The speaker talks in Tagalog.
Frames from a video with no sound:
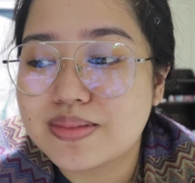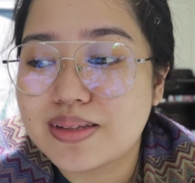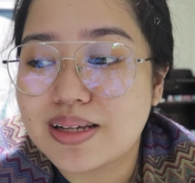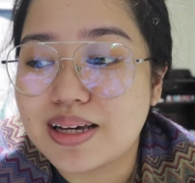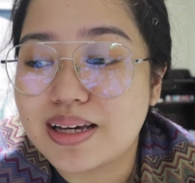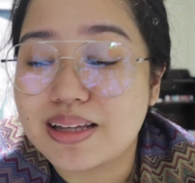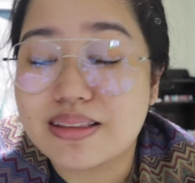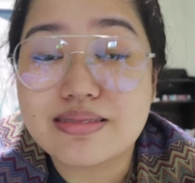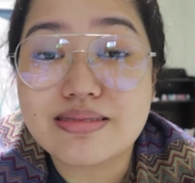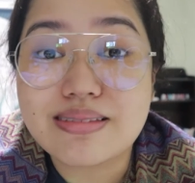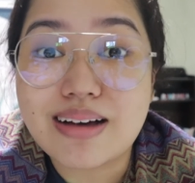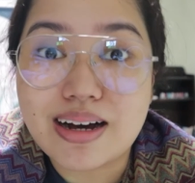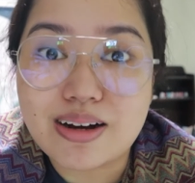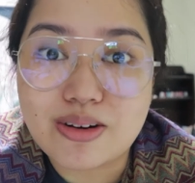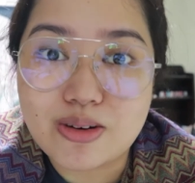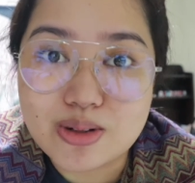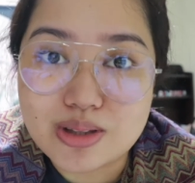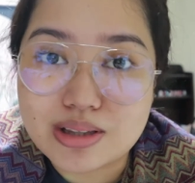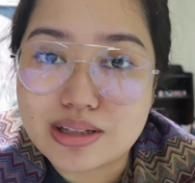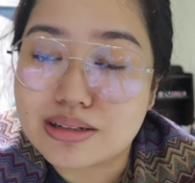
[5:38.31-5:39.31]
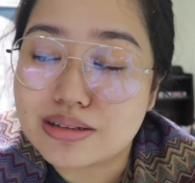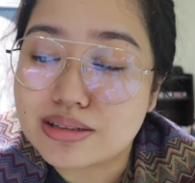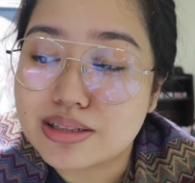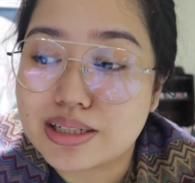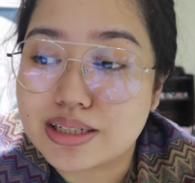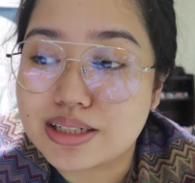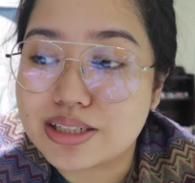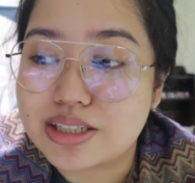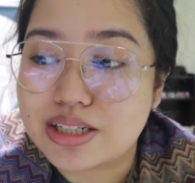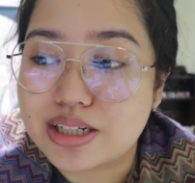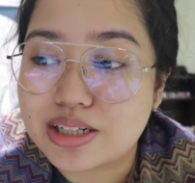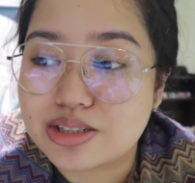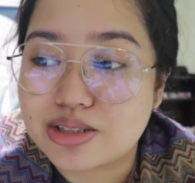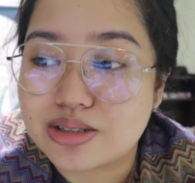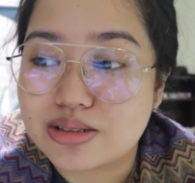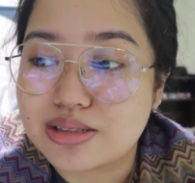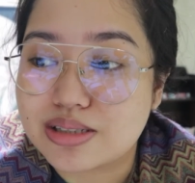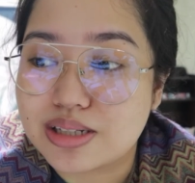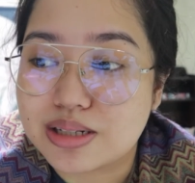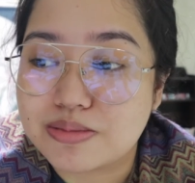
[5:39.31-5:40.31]
And takot ako sa
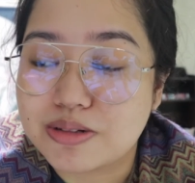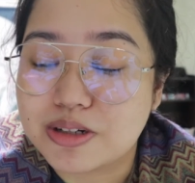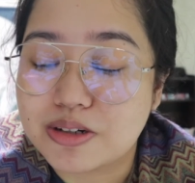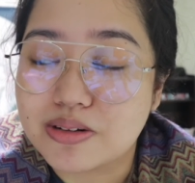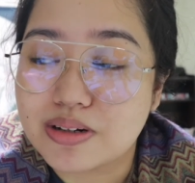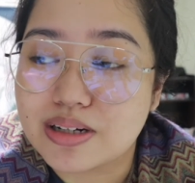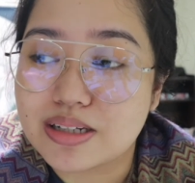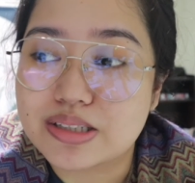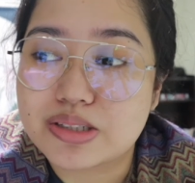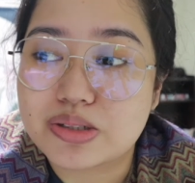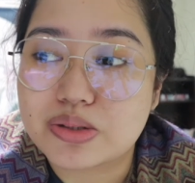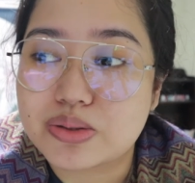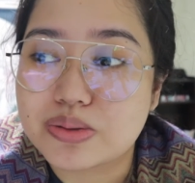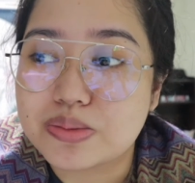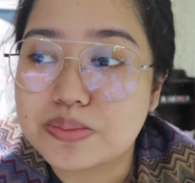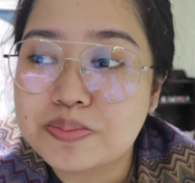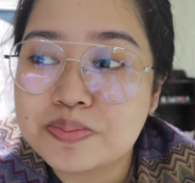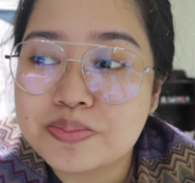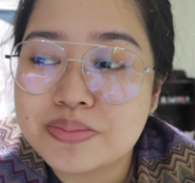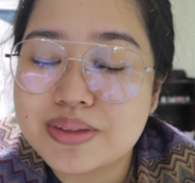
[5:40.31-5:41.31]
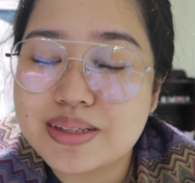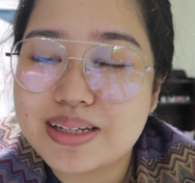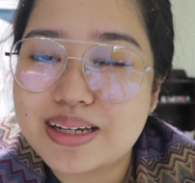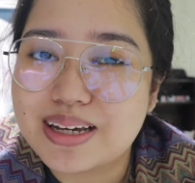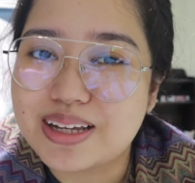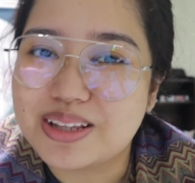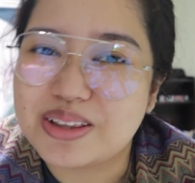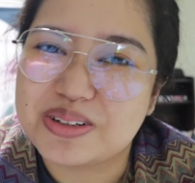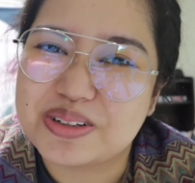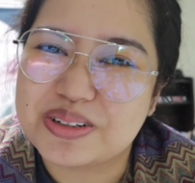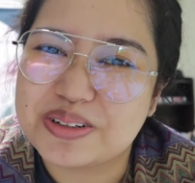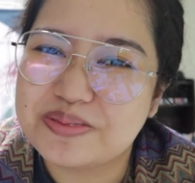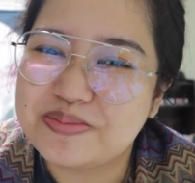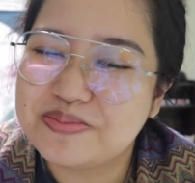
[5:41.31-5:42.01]
injection, sabi ko nga. So, eto,